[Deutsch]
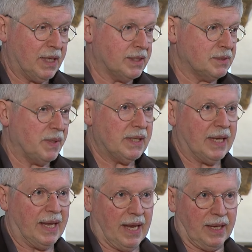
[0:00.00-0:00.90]
dann das Bild
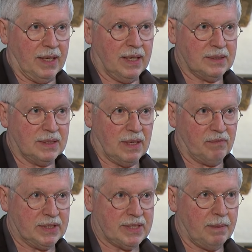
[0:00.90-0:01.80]
gereinigt, das haben
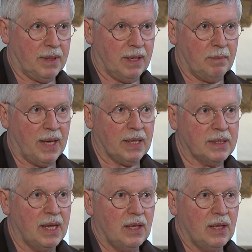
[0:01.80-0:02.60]
wir selber gemacht,